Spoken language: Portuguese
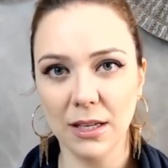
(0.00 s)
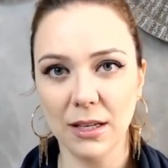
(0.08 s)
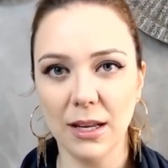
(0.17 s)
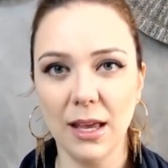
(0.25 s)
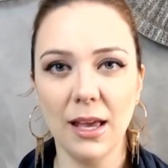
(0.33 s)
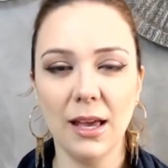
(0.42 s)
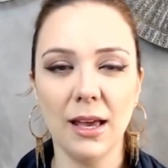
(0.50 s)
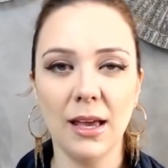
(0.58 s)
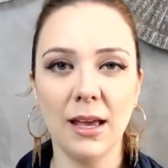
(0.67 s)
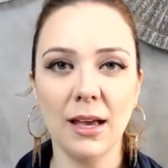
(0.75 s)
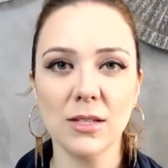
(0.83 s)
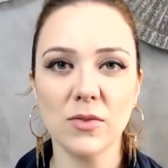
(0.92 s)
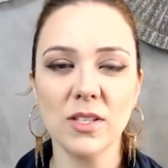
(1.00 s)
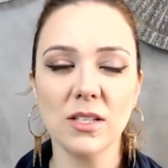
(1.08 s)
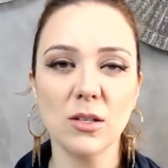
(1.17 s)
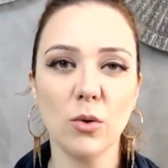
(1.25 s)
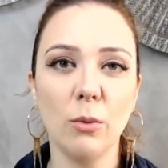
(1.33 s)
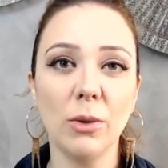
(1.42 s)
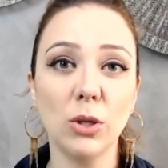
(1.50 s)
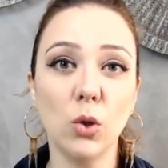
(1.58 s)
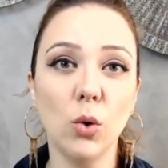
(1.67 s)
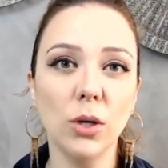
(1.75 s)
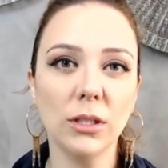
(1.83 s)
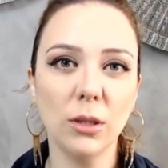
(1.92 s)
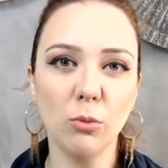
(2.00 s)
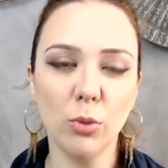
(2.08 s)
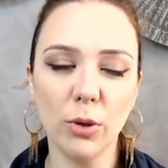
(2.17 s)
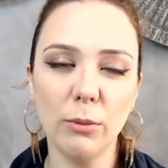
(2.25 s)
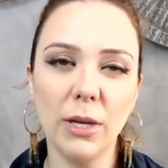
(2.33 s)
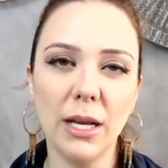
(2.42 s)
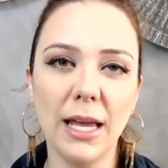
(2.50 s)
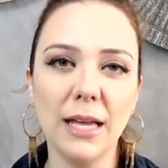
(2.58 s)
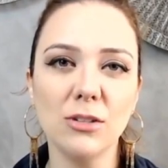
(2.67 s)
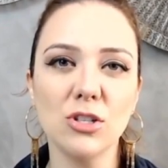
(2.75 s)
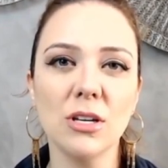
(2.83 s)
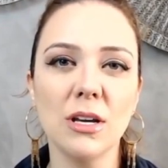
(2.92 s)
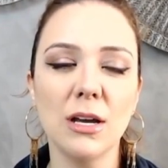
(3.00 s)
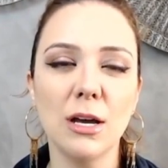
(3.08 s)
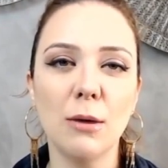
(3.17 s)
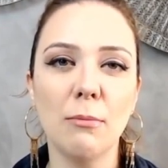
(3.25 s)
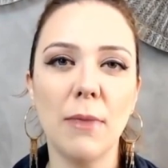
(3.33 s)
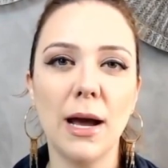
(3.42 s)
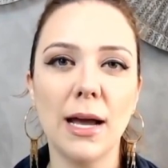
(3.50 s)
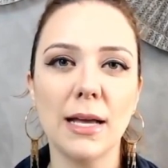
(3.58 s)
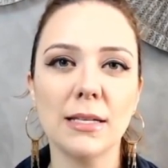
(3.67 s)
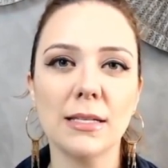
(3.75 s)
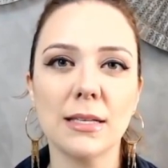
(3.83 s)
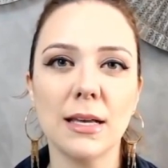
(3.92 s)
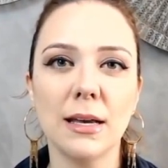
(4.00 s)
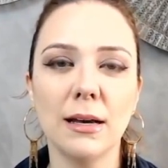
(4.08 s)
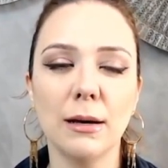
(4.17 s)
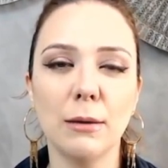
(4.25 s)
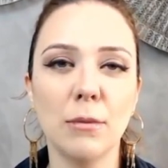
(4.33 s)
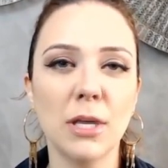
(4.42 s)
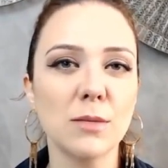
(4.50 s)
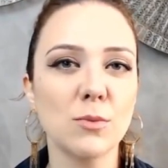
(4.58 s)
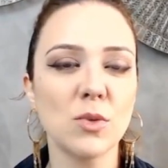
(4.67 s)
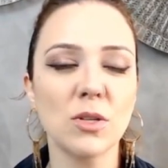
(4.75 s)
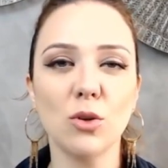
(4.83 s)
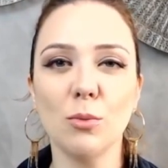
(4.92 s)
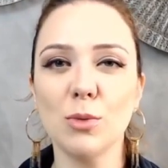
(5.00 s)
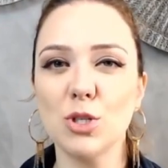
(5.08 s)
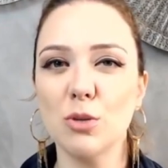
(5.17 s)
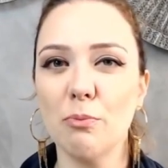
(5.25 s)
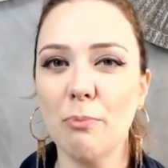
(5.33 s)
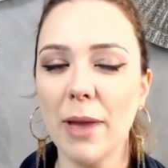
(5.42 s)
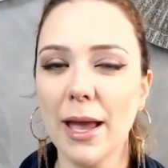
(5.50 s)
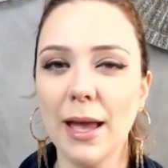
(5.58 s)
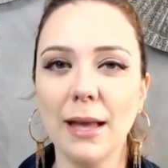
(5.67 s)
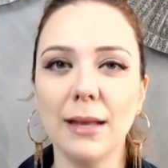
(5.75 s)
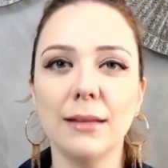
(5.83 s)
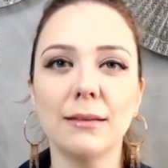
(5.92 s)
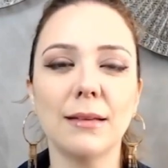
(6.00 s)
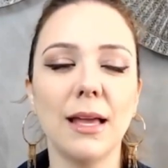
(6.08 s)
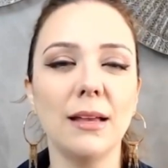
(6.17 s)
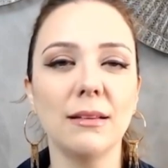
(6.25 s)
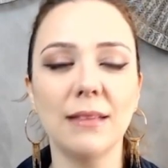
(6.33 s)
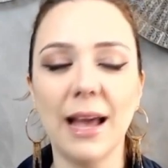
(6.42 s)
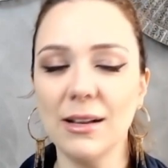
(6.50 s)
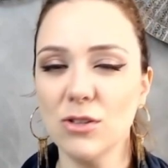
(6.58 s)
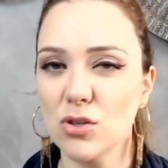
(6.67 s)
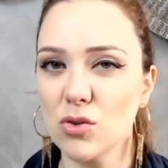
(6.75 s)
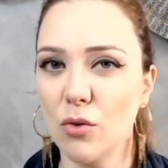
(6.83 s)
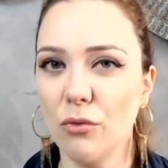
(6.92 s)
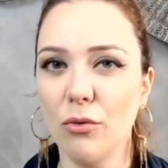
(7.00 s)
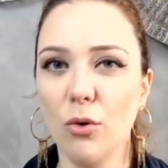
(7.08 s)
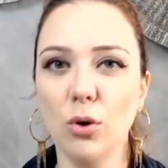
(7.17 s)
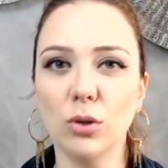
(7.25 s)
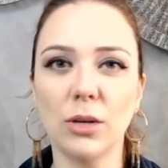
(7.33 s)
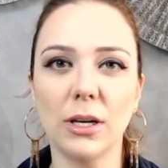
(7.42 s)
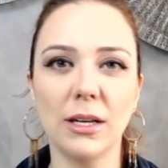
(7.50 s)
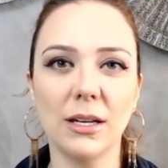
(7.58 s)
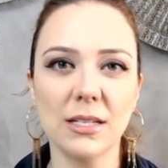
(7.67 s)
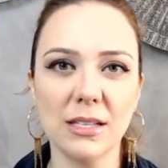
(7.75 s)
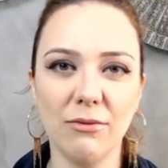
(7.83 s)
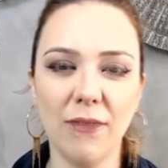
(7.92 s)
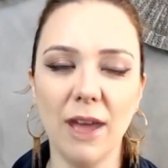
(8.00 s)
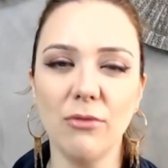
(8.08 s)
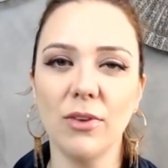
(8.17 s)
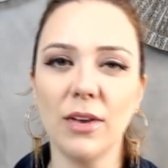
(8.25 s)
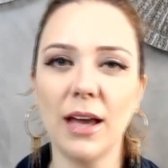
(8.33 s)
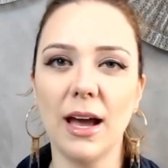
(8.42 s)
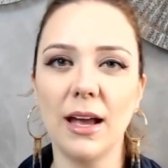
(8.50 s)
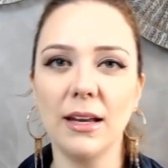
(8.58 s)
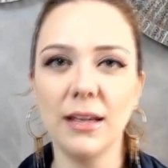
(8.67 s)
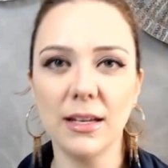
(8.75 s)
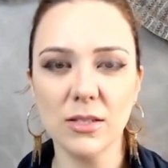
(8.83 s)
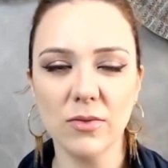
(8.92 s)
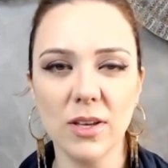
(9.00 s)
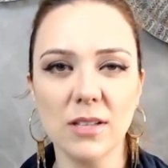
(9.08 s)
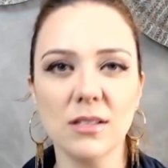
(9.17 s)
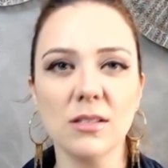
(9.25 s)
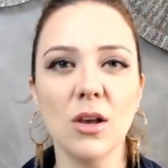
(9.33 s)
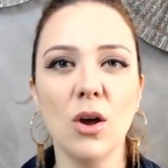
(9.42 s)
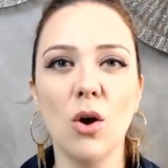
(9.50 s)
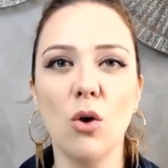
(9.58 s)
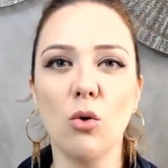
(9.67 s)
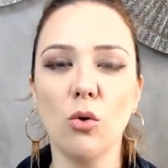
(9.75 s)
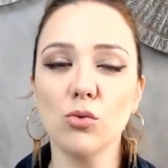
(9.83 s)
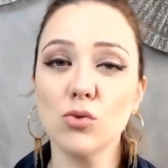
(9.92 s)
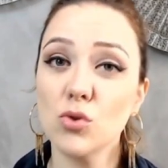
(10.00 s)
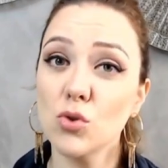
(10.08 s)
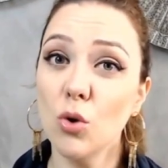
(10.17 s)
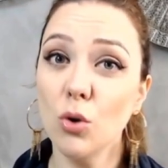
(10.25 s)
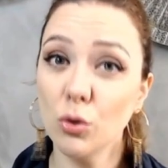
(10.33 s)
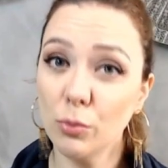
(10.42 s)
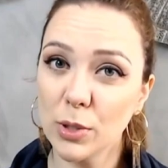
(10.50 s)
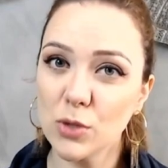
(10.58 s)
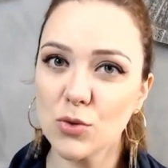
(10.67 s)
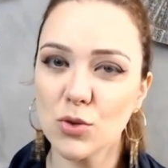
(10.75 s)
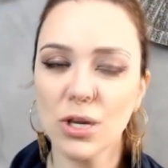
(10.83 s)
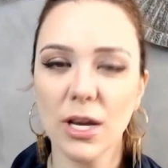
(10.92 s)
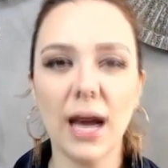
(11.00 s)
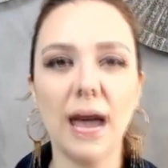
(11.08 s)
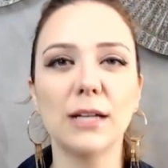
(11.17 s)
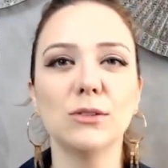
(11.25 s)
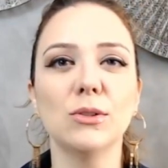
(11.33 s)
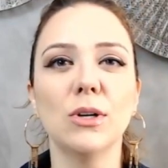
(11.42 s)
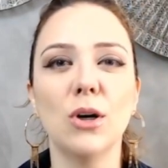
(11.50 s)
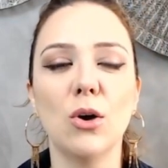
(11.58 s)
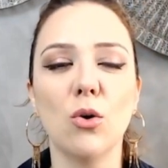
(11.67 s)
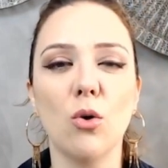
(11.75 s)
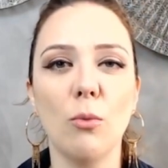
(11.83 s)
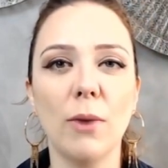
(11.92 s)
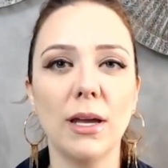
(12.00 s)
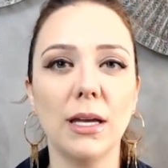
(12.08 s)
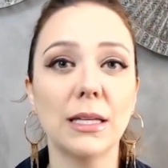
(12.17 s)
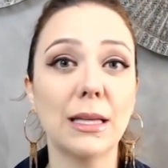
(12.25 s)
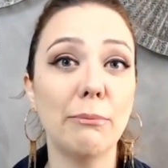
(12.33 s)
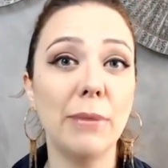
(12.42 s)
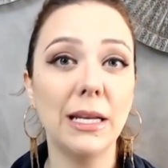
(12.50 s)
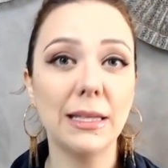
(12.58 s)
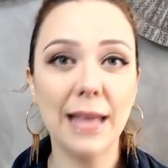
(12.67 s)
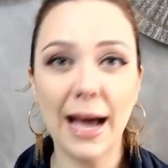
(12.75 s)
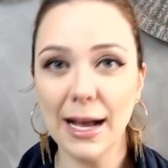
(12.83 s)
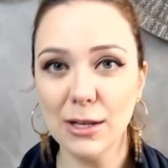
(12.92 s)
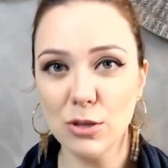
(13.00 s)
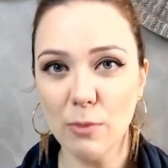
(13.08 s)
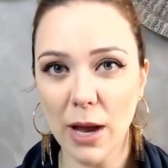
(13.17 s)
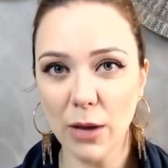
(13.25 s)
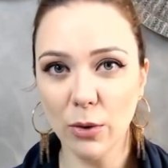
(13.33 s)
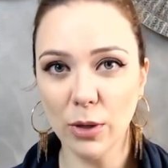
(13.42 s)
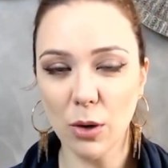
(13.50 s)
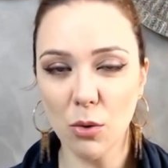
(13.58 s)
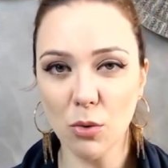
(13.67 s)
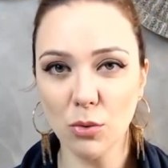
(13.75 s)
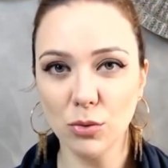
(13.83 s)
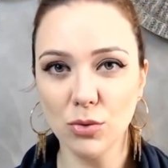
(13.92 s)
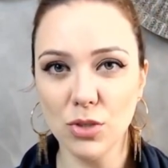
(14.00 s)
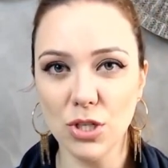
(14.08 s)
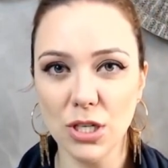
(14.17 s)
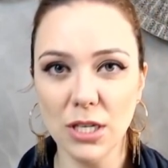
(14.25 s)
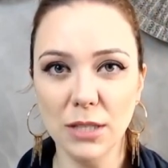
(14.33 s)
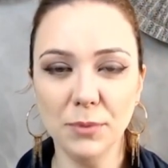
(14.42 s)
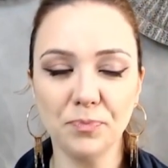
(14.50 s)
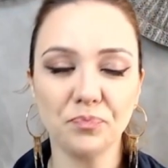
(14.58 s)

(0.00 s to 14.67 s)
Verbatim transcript: Né? É, às vezes não é uma dor tão proeminente, mas é, mesmo sintomas de pele, tem, dá desconforto, a criança vai ficar ali às vezes com o sono prejudicado, com uma irritabilidade maior ao longo do dia.